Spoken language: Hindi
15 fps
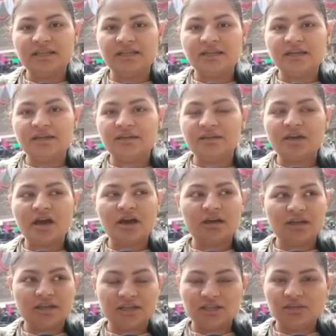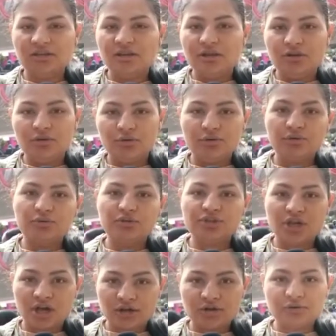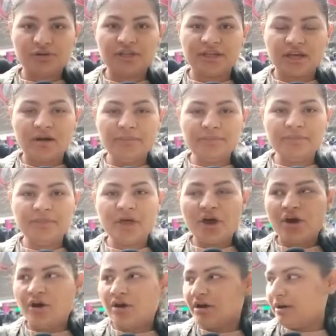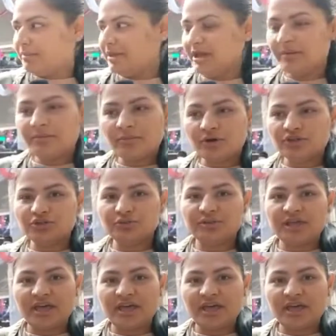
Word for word: लिए यहाँ के लोगों को जागरूक किया अभी हम मौजूद